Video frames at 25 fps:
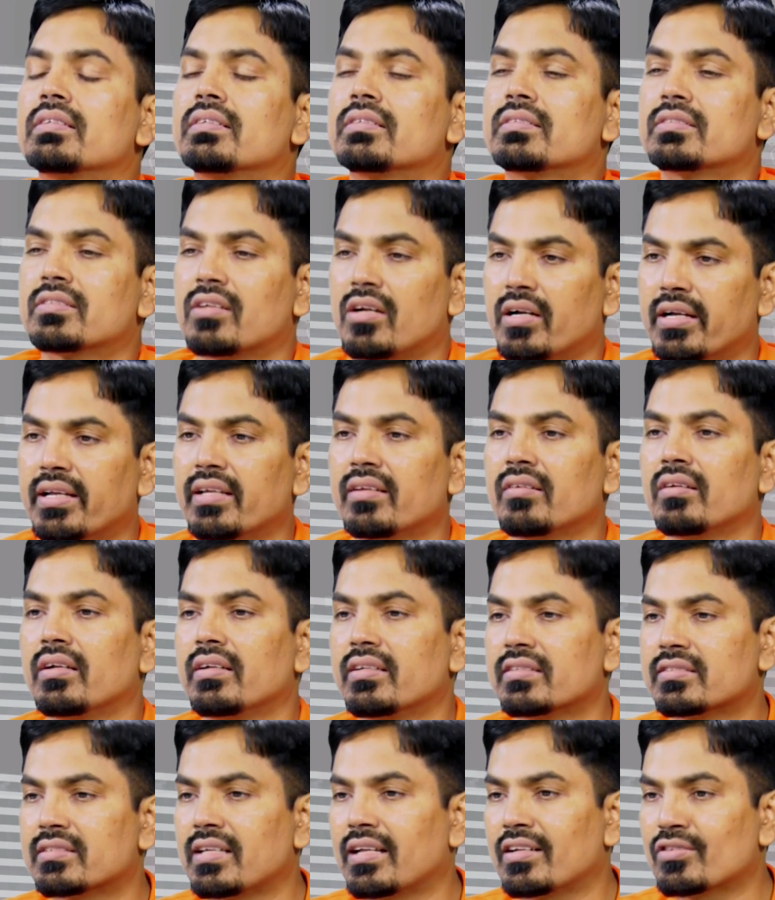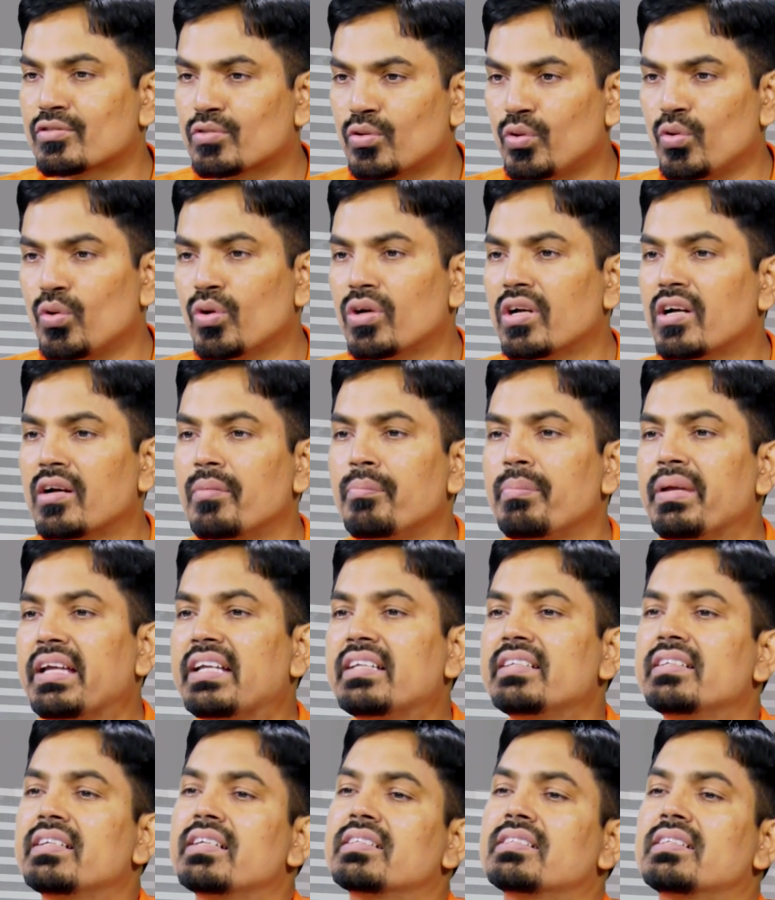స్టార్టింగ్ అంటే చాలా స్లోగా
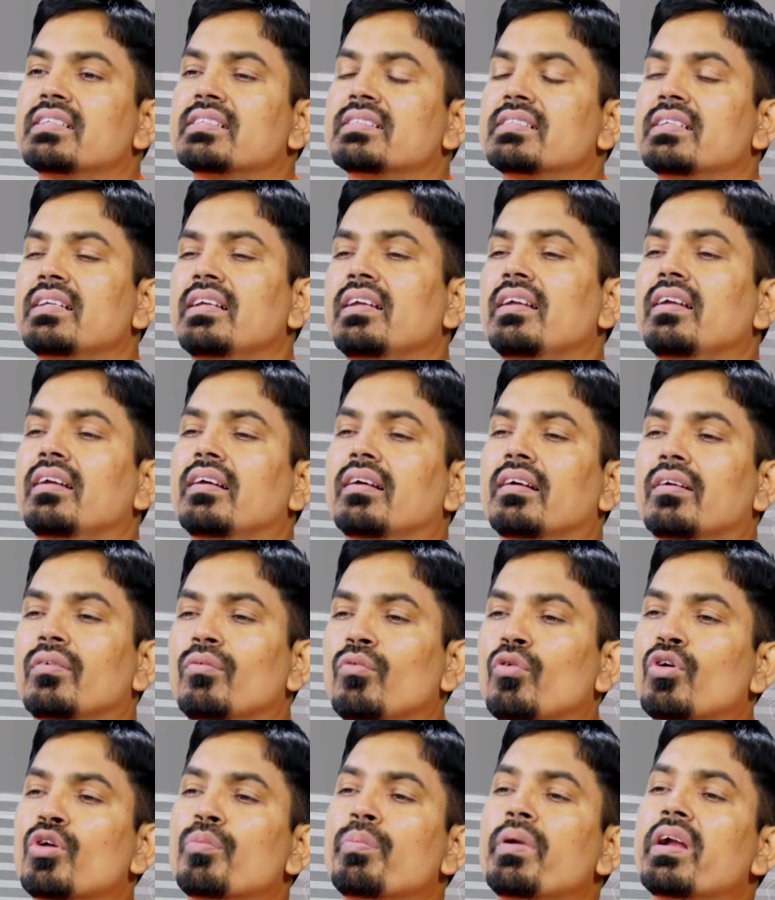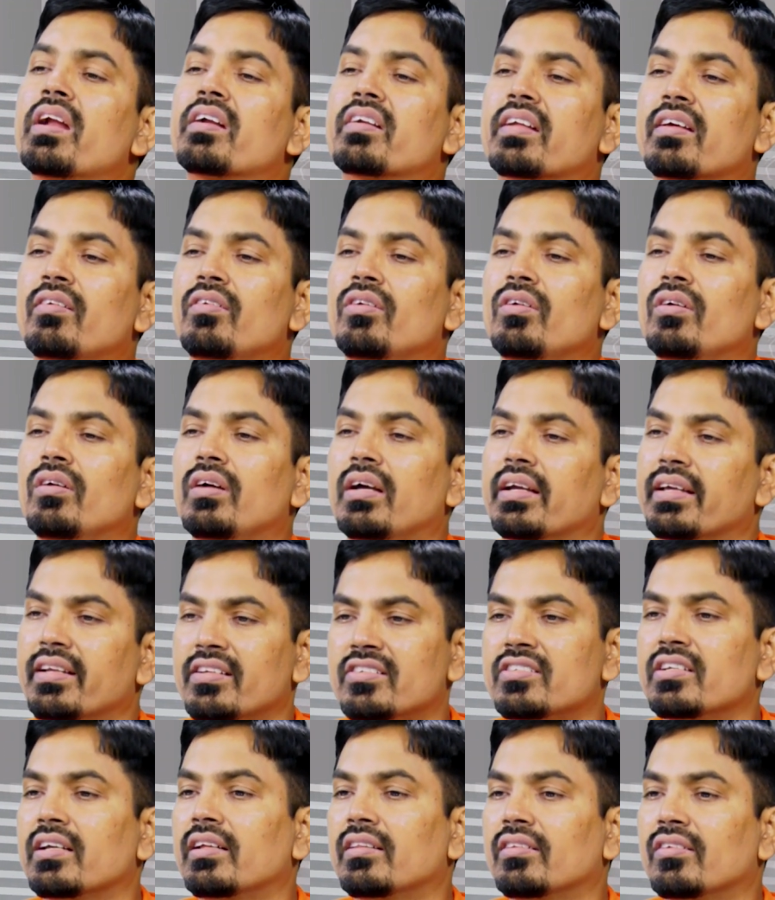బిగిన్ చేసేసి ఓవర్ పీరియడ్ టైంలో
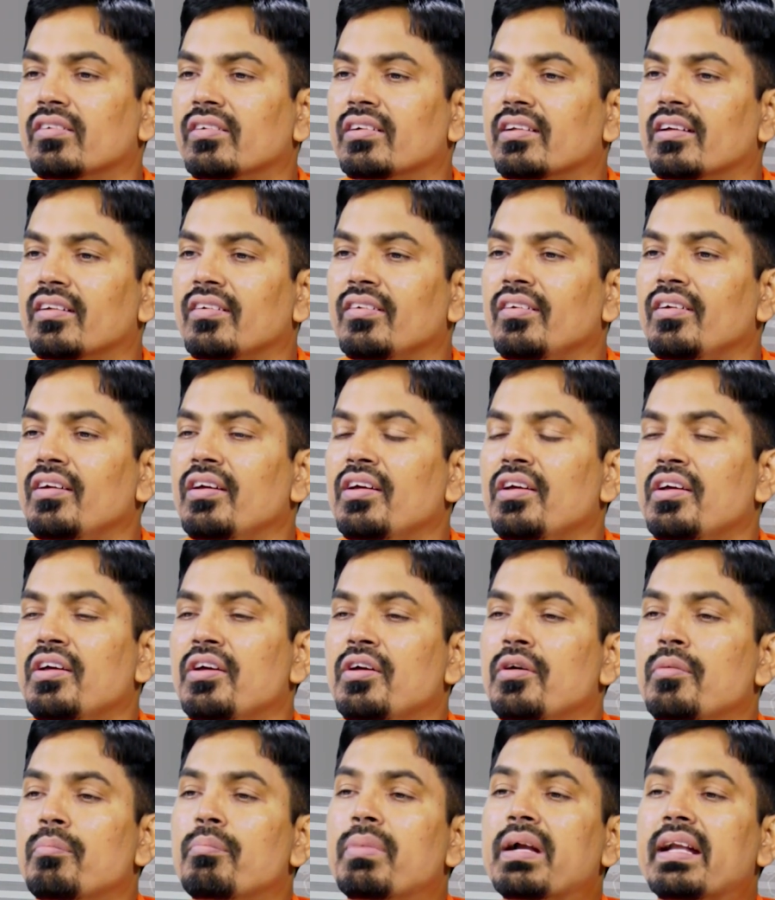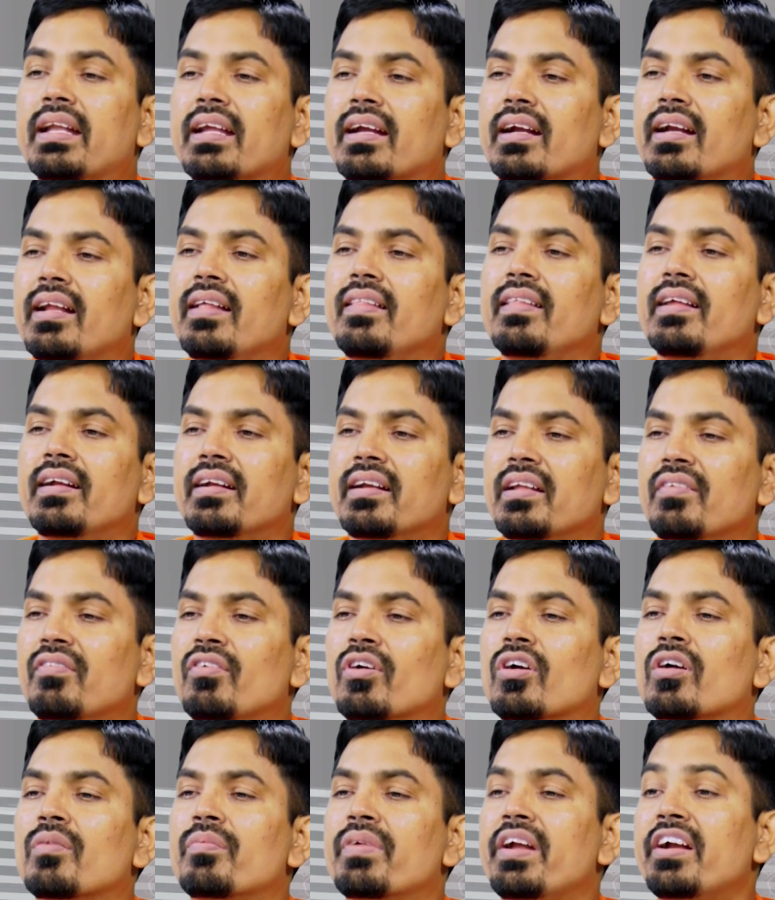అగ్రెసివ్గా వెళ్తుంటారు బట్ ఇక్కడ ఏంటంటే
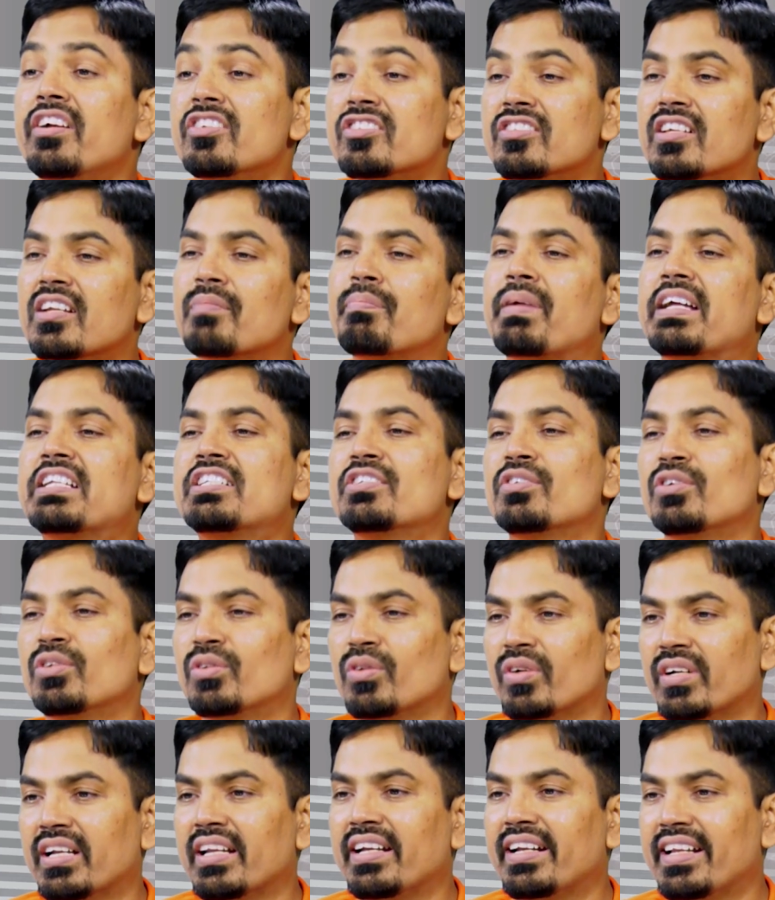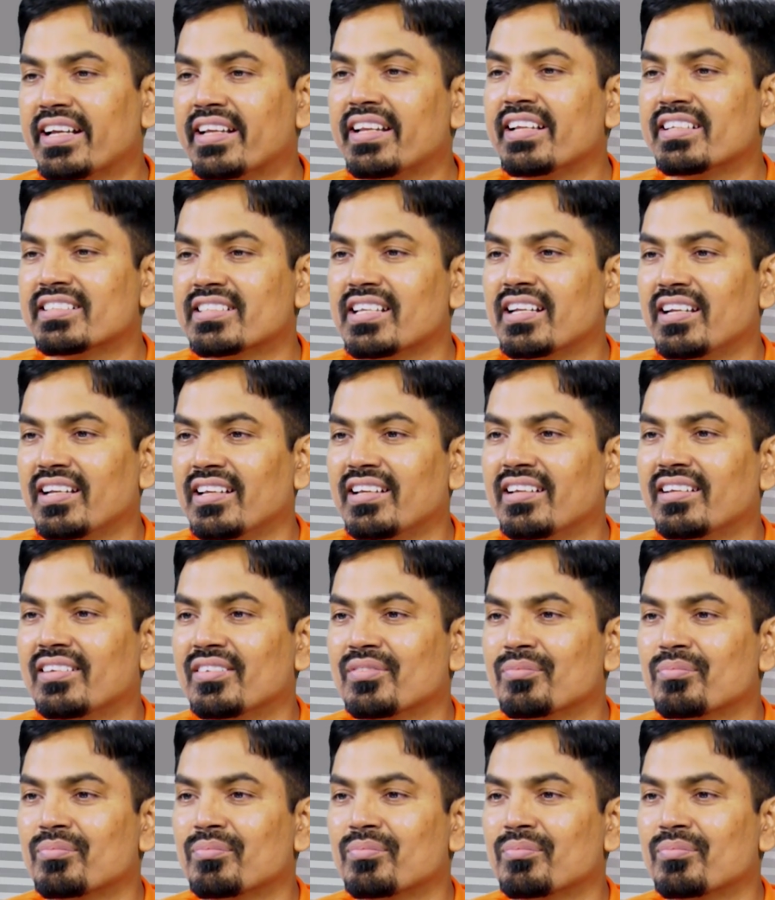ఒక ఫ్రెండ్స్ దగ్గర పరిచయం అవుతుంది ఈ టెక్నిక్స్ అన్నీ